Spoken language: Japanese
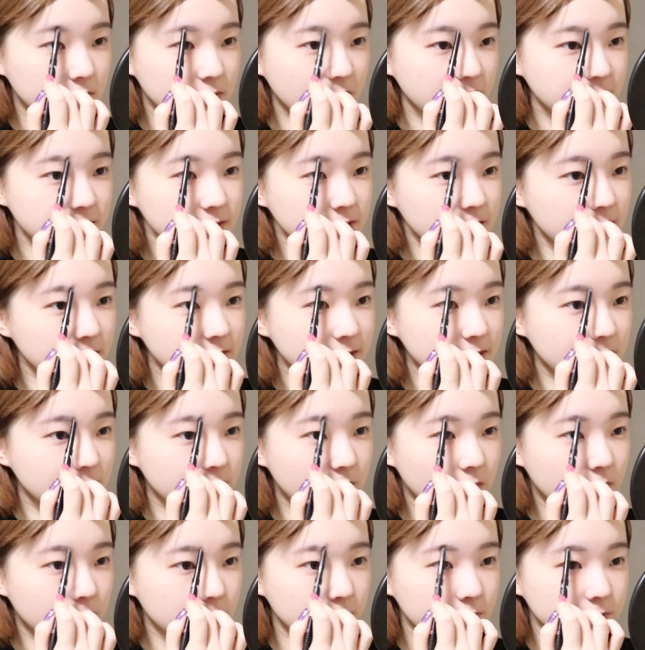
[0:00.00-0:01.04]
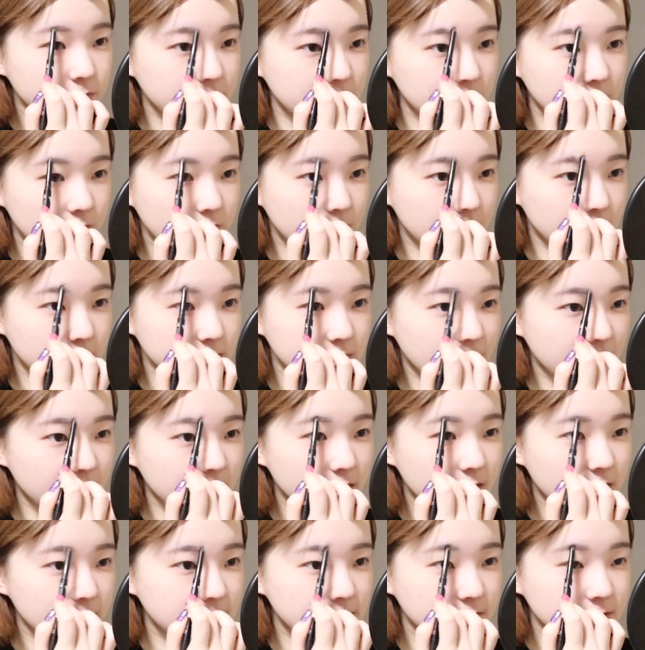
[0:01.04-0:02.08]
ディズニーシーは今年の
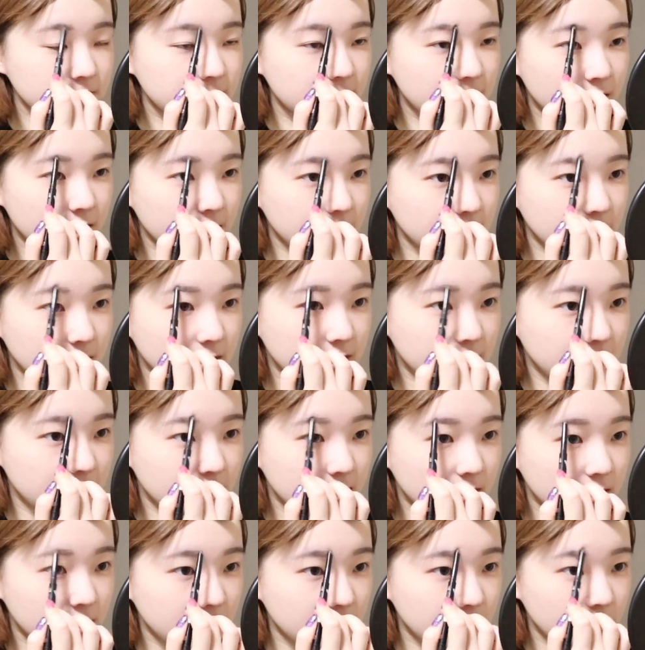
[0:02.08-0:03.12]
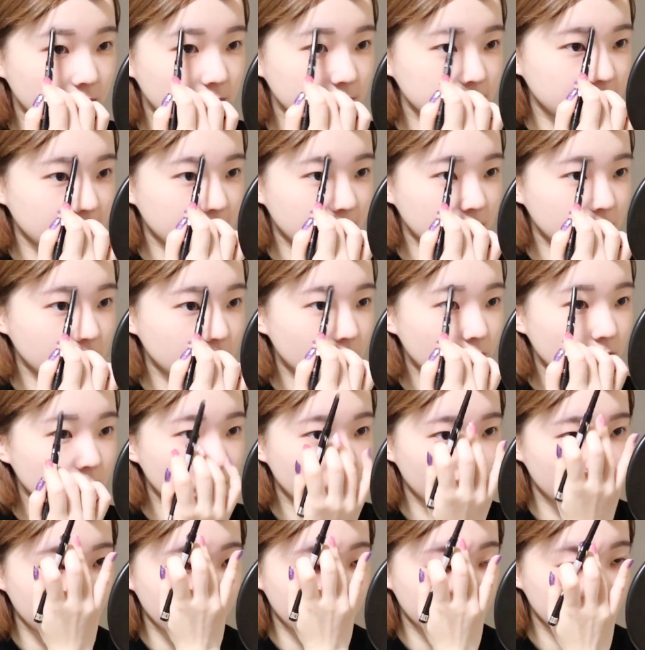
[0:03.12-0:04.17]
3月ぐらいに大阪の高
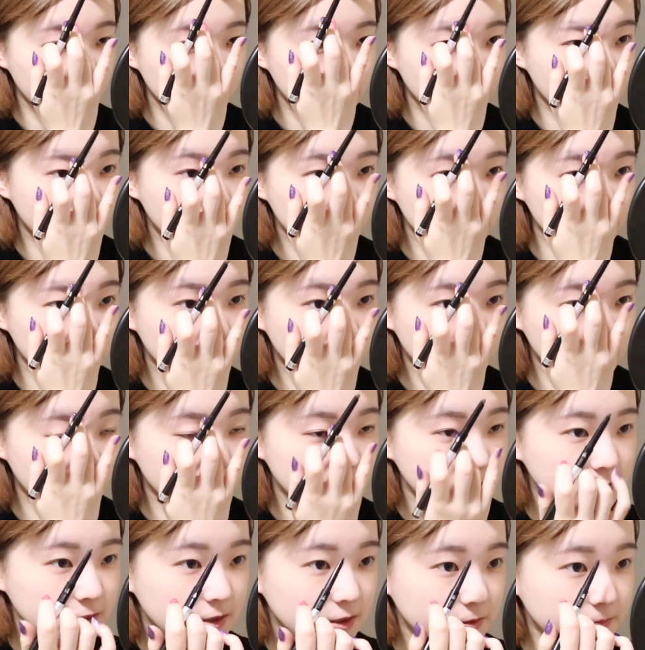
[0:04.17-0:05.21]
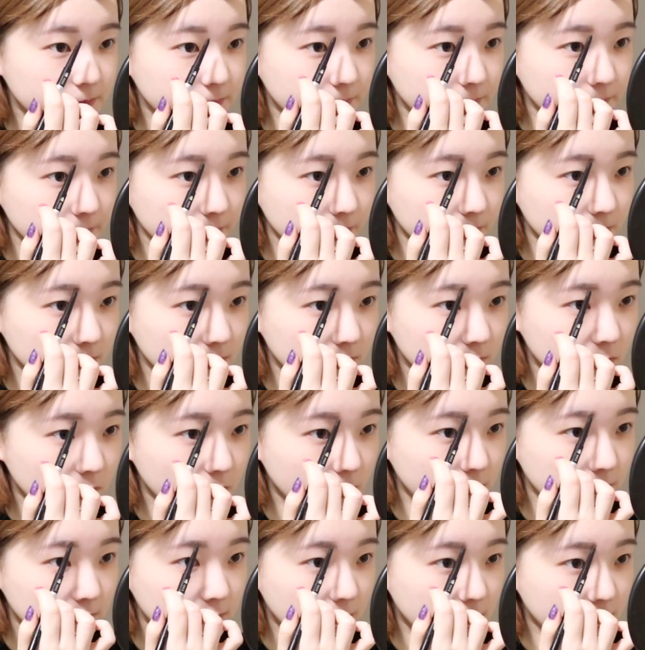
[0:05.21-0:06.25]
校からの友達
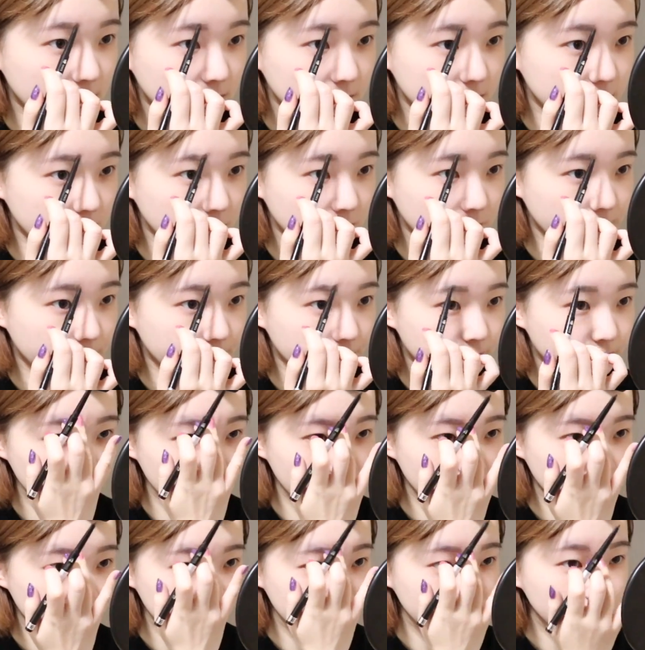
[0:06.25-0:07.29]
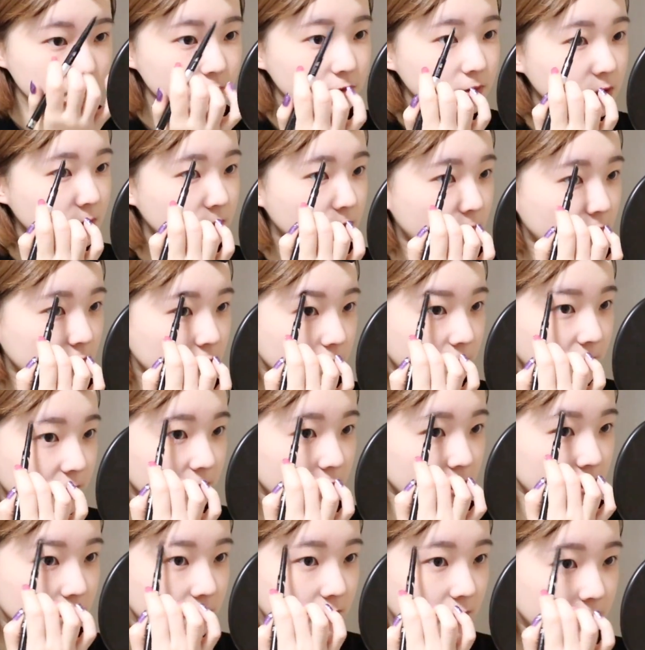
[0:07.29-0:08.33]
と行ったんですよでその時もあの
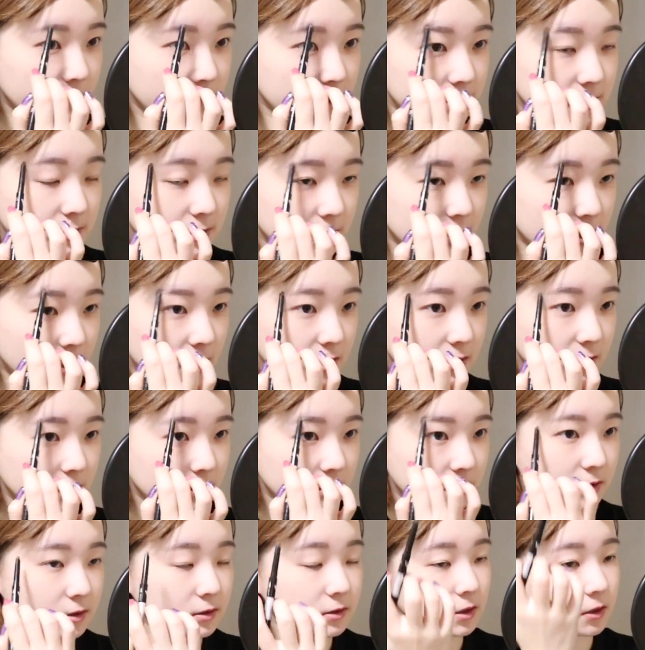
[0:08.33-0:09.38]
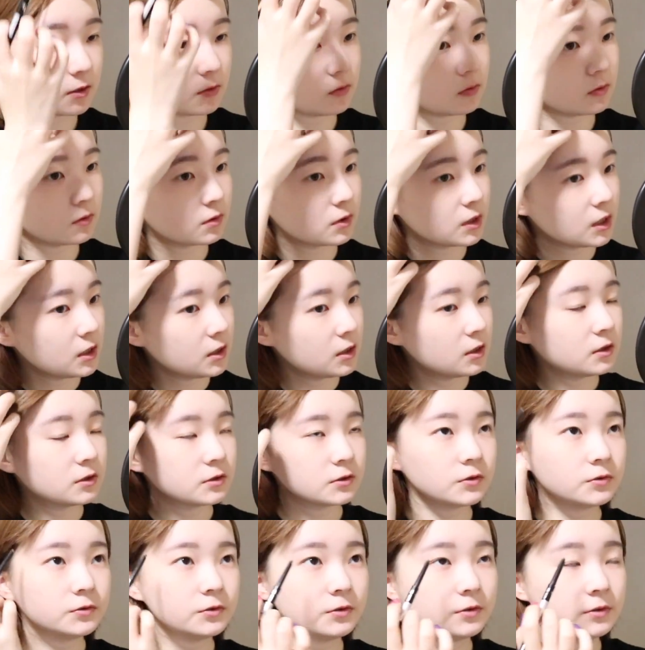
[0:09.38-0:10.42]
パレードは見ずに帰ったんですけど
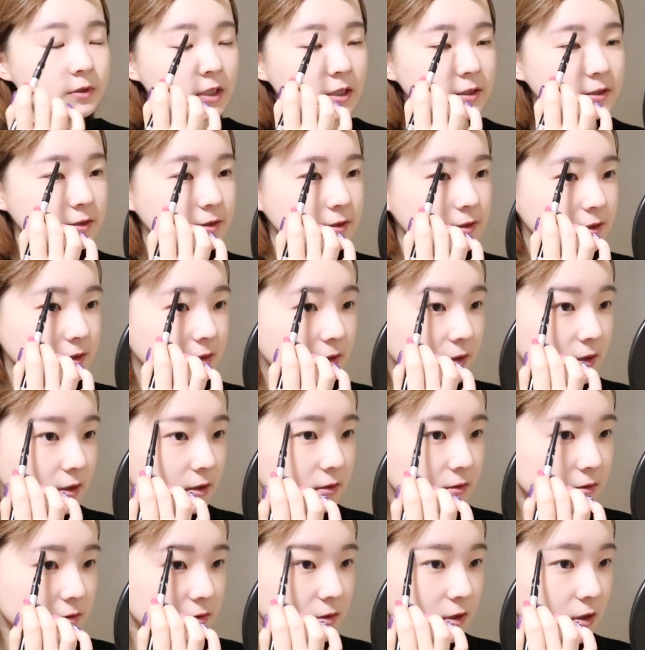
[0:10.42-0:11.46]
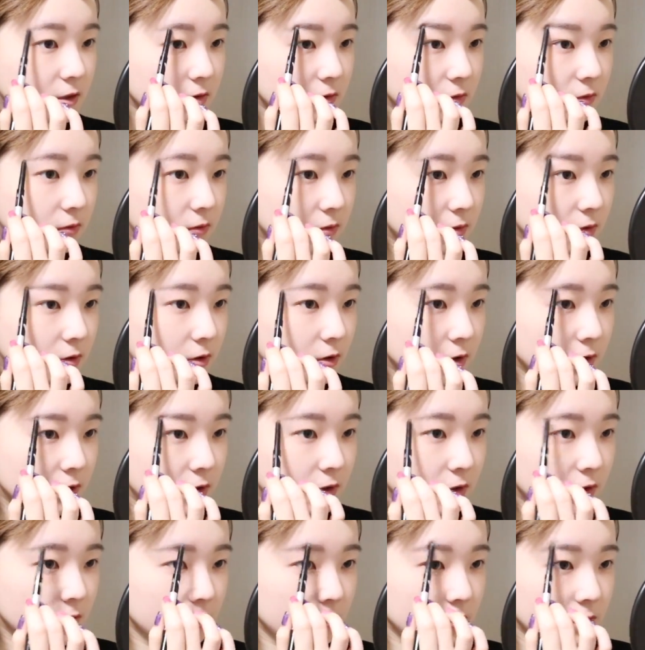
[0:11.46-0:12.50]
そのディズニー行ったの
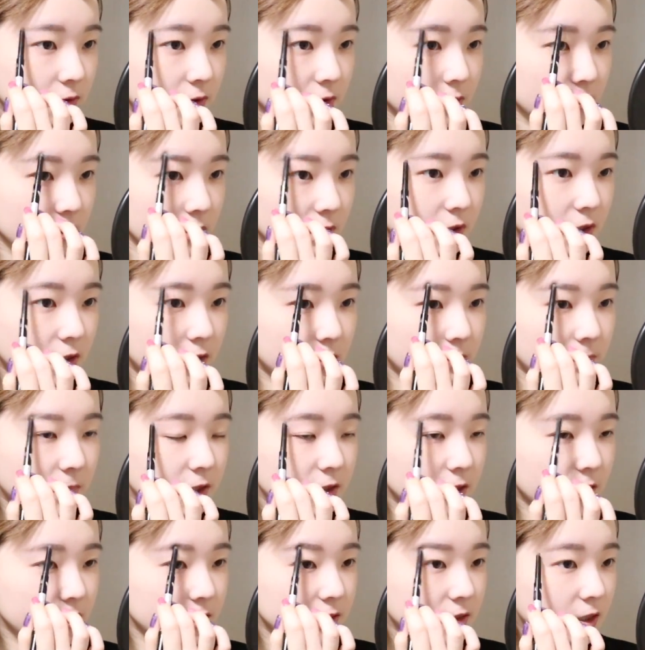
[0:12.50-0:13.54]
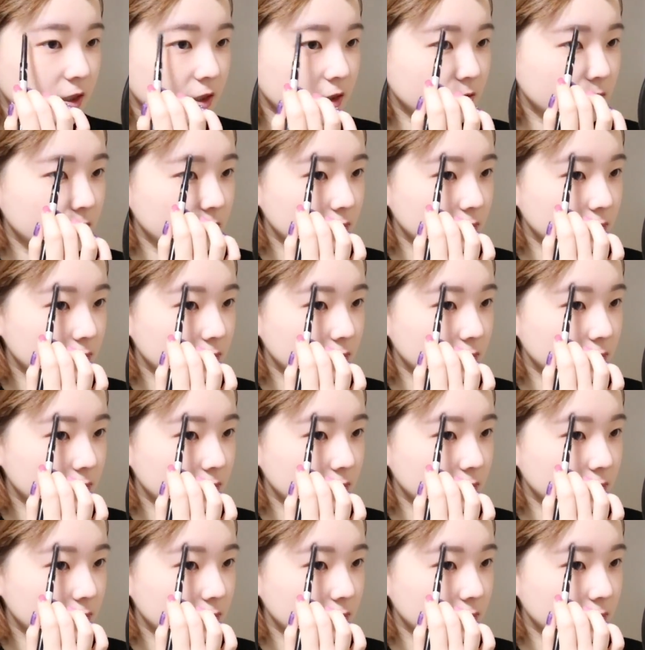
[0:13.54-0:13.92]
がまあ大体